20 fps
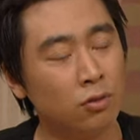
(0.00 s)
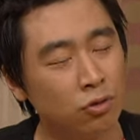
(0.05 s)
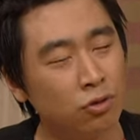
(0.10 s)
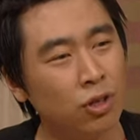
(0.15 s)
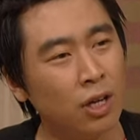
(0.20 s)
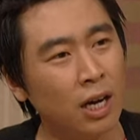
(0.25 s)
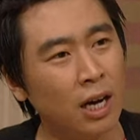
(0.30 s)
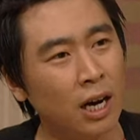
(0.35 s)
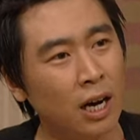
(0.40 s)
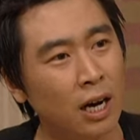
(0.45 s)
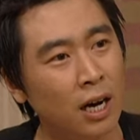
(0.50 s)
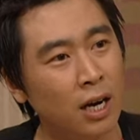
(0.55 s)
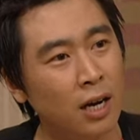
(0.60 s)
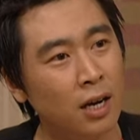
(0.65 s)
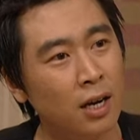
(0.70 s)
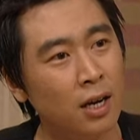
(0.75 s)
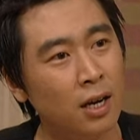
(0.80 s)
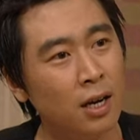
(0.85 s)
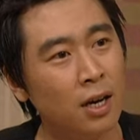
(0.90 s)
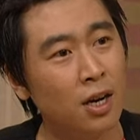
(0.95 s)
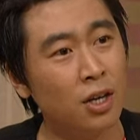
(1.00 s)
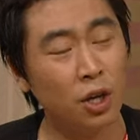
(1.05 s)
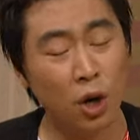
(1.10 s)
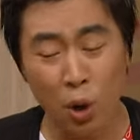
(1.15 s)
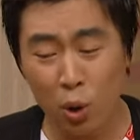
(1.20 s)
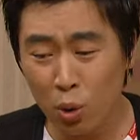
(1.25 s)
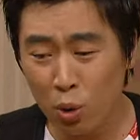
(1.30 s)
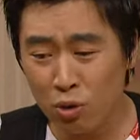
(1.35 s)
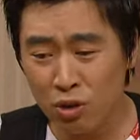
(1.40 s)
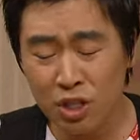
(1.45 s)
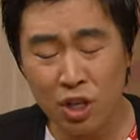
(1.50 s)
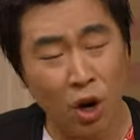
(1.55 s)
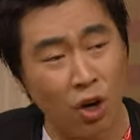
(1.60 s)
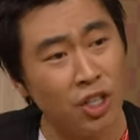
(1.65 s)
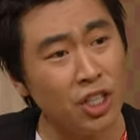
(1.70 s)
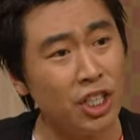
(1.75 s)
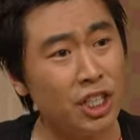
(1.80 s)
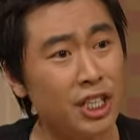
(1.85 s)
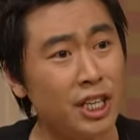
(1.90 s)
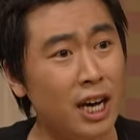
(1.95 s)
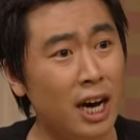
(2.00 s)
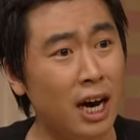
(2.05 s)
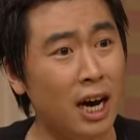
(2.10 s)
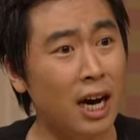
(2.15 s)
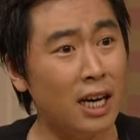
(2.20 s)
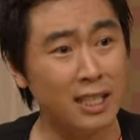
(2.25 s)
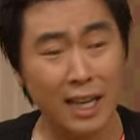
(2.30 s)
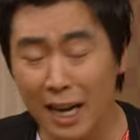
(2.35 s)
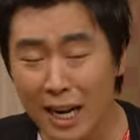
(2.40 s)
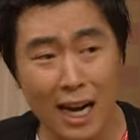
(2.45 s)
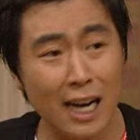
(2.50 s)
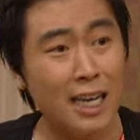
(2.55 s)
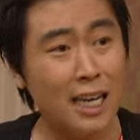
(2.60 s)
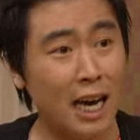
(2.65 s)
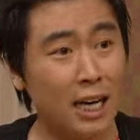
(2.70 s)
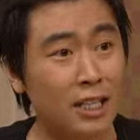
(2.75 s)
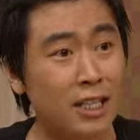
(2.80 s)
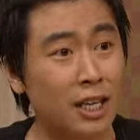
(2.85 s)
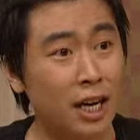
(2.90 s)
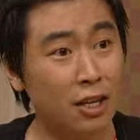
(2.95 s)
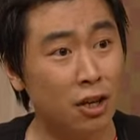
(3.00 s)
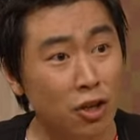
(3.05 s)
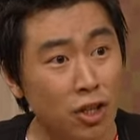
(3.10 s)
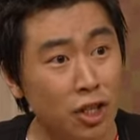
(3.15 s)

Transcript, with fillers: 누나, 결혼은 현실이야. 사랑이 아니라